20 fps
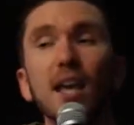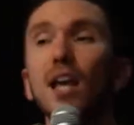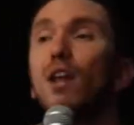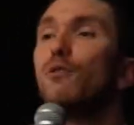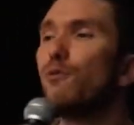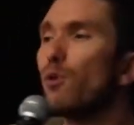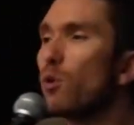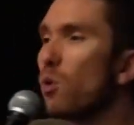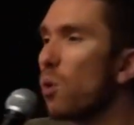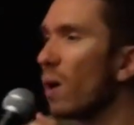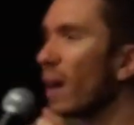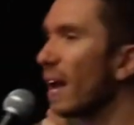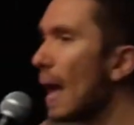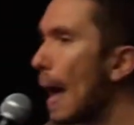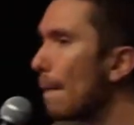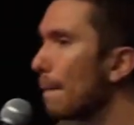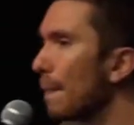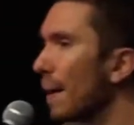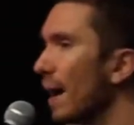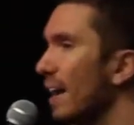Il faut qu'on
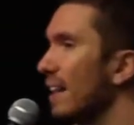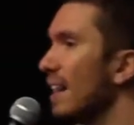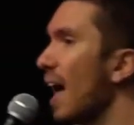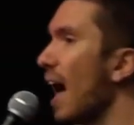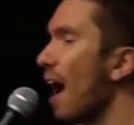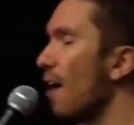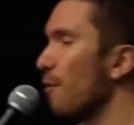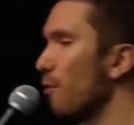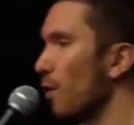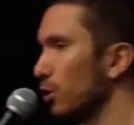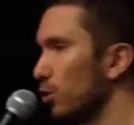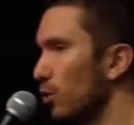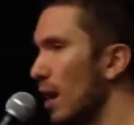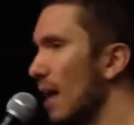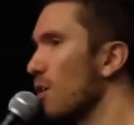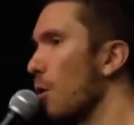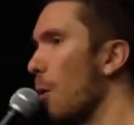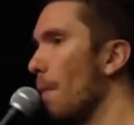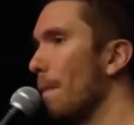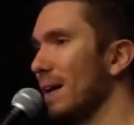réapprenne à avoir de
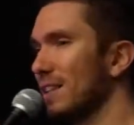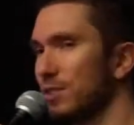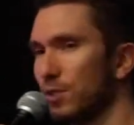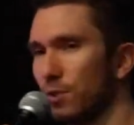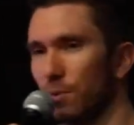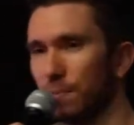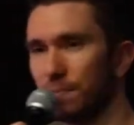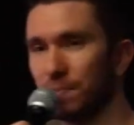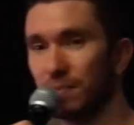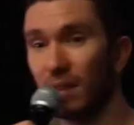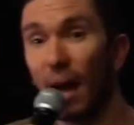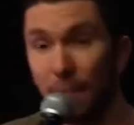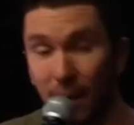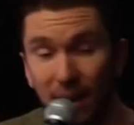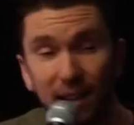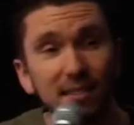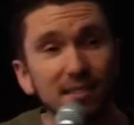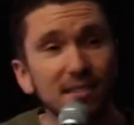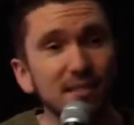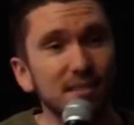la compassion.
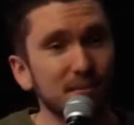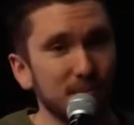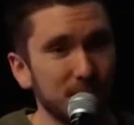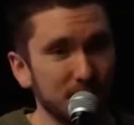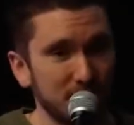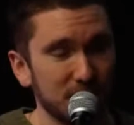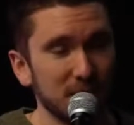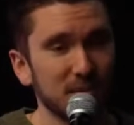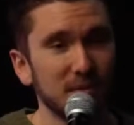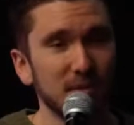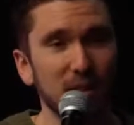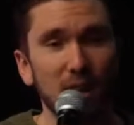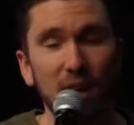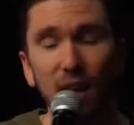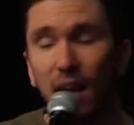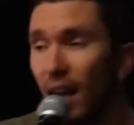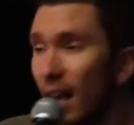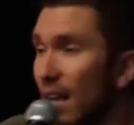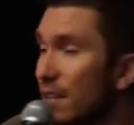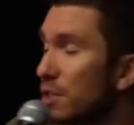Amen.
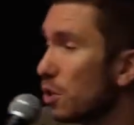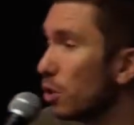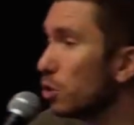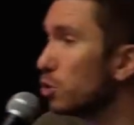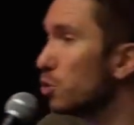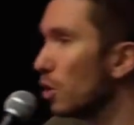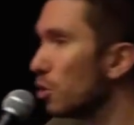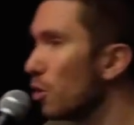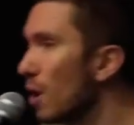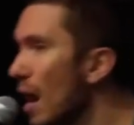Est-ce que tu as